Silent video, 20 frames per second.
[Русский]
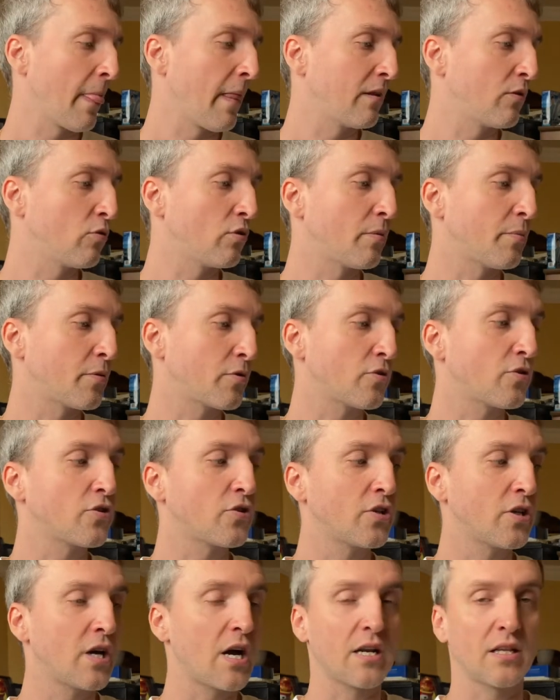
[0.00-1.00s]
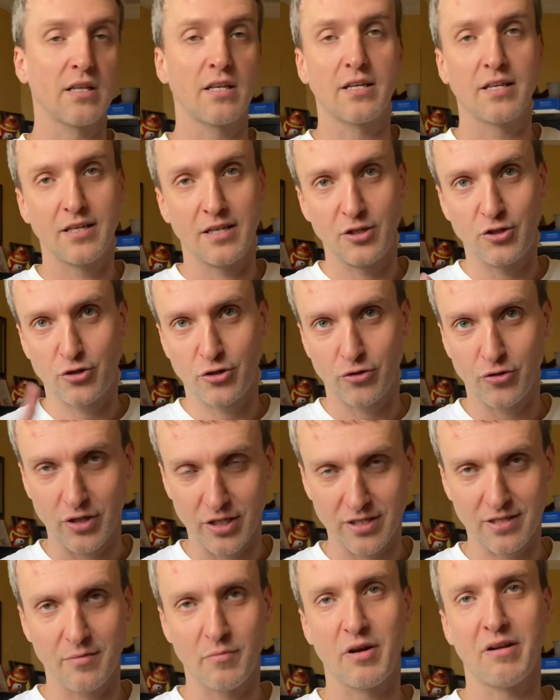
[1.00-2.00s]
то это просто шикарно. Еще
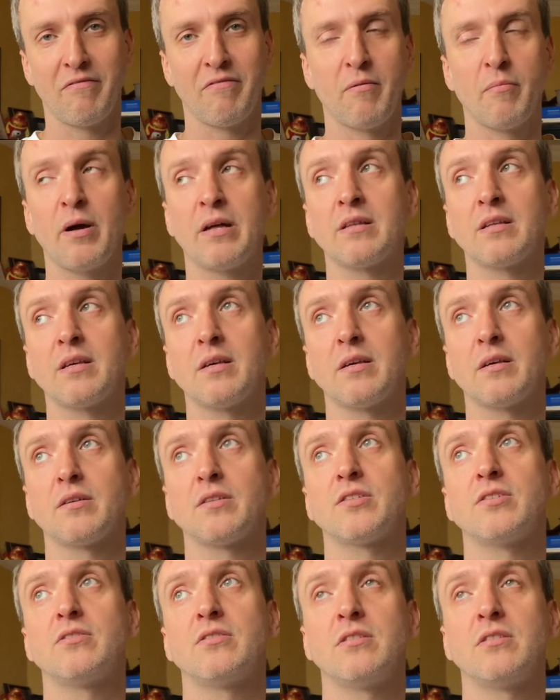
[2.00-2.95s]
раз об Альфа-банке.